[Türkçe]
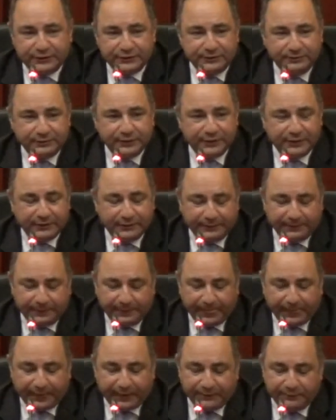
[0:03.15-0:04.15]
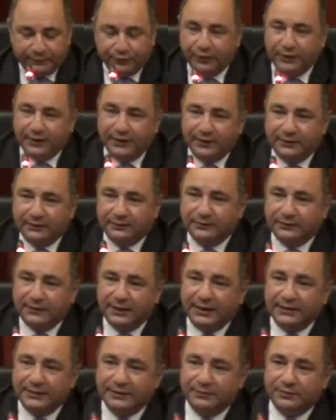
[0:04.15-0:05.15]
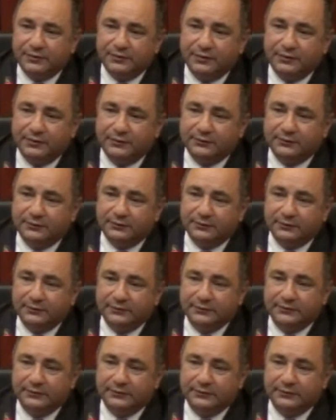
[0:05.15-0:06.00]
Şimdi böyle kendimizi e,